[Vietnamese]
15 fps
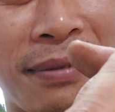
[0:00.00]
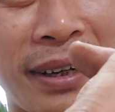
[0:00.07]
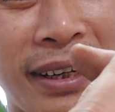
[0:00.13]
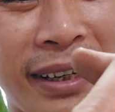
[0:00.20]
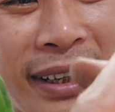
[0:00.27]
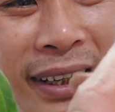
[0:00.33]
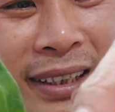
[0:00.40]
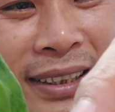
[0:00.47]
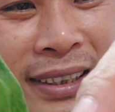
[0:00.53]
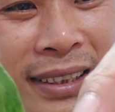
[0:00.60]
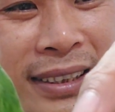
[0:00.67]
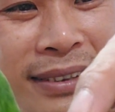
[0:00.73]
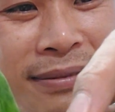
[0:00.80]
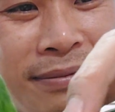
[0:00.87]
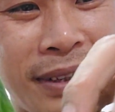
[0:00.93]
về
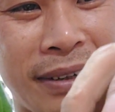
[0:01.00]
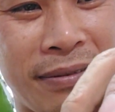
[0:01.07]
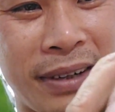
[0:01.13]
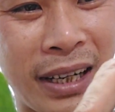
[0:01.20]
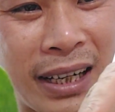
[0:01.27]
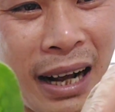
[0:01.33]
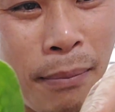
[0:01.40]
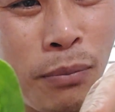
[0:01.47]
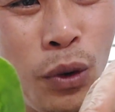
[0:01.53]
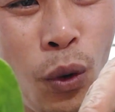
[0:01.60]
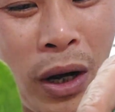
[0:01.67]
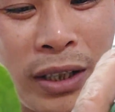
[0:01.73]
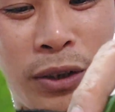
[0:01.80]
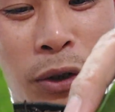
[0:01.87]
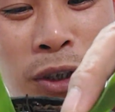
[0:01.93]
về về ngắm
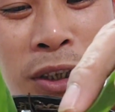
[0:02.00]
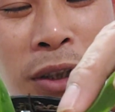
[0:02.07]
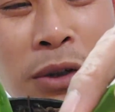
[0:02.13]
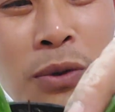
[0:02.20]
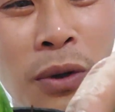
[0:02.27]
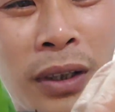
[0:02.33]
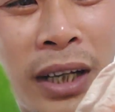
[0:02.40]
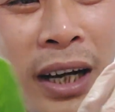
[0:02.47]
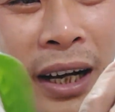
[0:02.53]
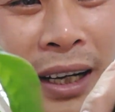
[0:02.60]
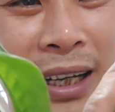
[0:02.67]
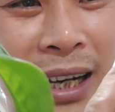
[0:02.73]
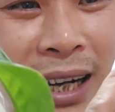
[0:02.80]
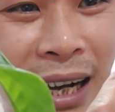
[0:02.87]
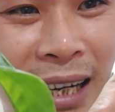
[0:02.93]
luôn cho sướng cuộc
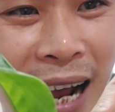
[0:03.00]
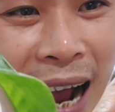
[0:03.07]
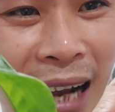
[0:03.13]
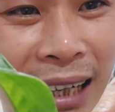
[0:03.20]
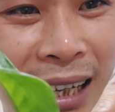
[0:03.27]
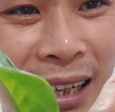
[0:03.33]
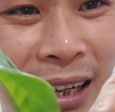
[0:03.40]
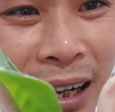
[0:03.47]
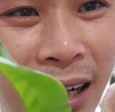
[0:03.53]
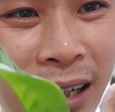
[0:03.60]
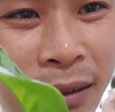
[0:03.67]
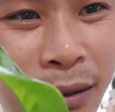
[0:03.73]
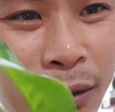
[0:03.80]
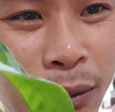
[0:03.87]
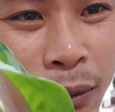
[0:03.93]
đời nhé cả nhà nhé
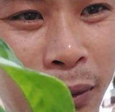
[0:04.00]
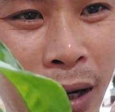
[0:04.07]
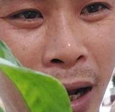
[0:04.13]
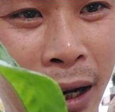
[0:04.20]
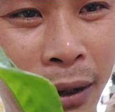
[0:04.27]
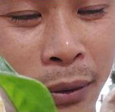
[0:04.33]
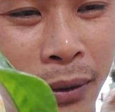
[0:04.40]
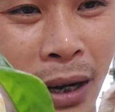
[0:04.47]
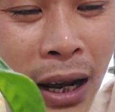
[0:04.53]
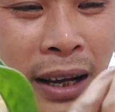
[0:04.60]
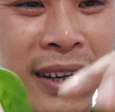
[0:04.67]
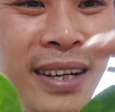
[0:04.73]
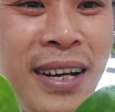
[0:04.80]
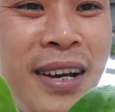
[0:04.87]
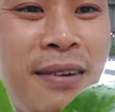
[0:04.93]
đấy nụ này nụ này
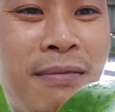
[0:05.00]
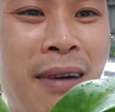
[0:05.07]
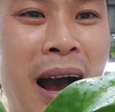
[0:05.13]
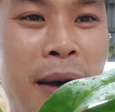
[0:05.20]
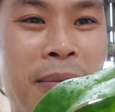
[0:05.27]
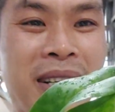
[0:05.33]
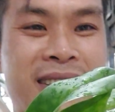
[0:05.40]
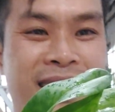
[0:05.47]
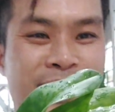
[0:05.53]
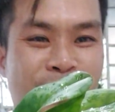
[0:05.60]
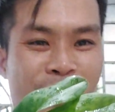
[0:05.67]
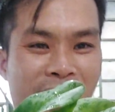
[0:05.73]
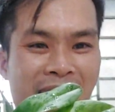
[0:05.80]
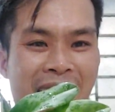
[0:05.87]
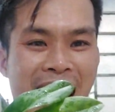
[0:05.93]
và bây giờ
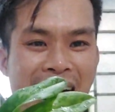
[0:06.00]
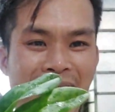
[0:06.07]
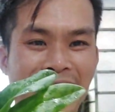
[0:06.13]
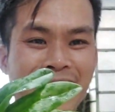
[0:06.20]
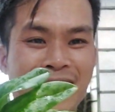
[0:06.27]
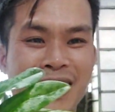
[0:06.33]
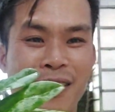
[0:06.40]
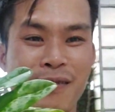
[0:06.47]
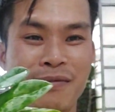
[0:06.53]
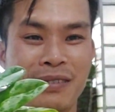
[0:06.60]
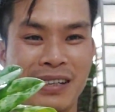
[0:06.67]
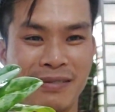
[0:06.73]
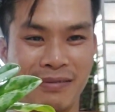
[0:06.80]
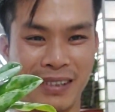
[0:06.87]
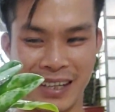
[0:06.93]
còn hai cái chậu
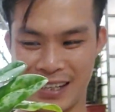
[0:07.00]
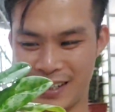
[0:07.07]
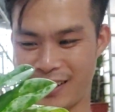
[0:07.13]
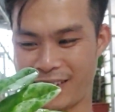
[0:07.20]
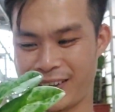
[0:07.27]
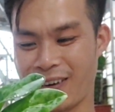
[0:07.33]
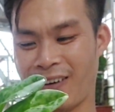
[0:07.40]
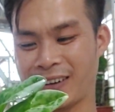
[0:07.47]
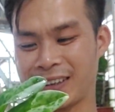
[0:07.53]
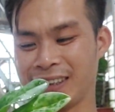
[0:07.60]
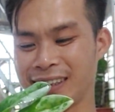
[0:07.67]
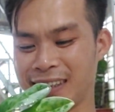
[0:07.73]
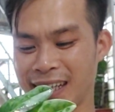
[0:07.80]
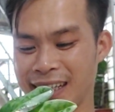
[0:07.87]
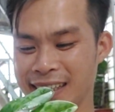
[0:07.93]
vừa vừa nhỏ nhỏ
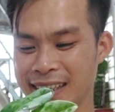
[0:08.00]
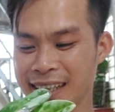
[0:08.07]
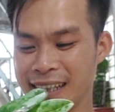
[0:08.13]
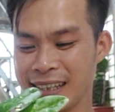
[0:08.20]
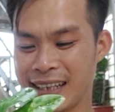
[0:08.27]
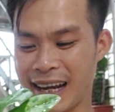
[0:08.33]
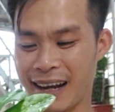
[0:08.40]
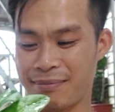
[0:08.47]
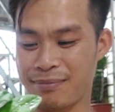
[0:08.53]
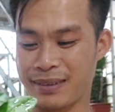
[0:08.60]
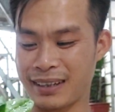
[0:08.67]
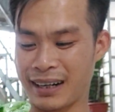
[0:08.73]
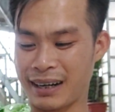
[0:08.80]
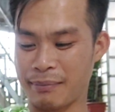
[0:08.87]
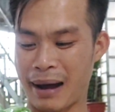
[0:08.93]
xinh xinh thì
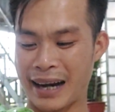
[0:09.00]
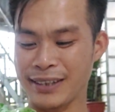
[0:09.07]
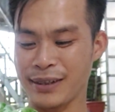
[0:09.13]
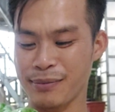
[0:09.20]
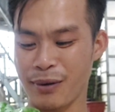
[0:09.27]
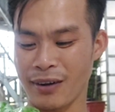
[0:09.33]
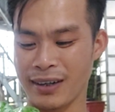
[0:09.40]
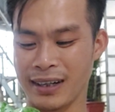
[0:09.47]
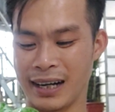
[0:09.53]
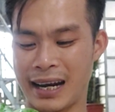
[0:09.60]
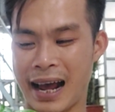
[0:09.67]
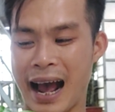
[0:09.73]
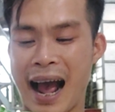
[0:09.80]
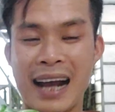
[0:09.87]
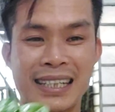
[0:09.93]
em à, bán cho mọi người
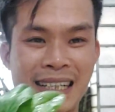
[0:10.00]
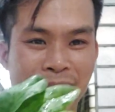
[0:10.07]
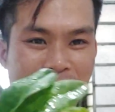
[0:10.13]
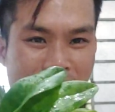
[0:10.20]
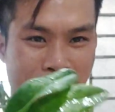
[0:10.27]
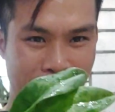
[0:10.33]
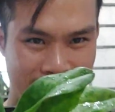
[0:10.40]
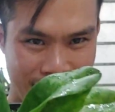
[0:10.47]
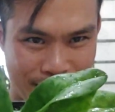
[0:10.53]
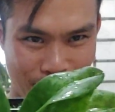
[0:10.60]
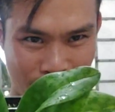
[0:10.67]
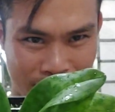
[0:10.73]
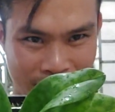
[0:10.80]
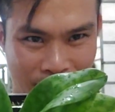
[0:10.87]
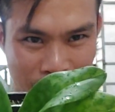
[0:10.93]
là 250 nghìn
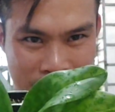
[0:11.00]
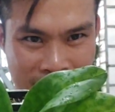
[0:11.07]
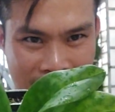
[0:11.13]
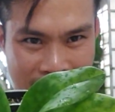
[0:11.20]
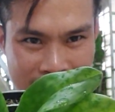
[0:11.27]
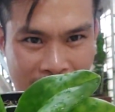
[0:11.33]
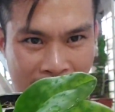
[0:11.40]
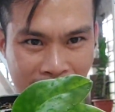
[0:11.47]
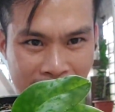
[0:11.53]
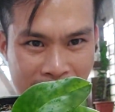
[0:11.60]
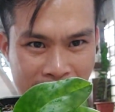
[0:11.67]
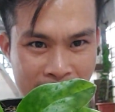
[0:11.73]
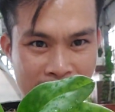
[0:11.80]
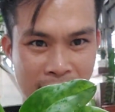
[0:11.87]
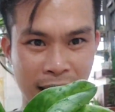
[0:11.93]
một chậu như cả nhà
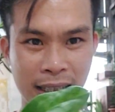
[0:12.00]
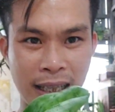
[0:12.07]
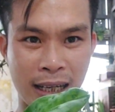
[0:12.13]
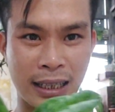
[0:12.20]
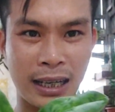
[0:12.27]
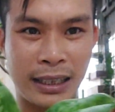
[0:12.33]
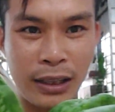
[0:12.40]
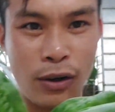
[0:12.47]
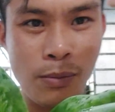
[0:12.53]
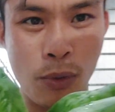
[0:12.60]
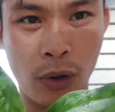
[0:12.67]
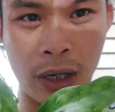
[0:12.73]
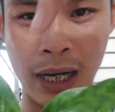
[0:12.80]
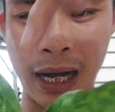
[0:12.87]
nhá cái thằng này thì có mực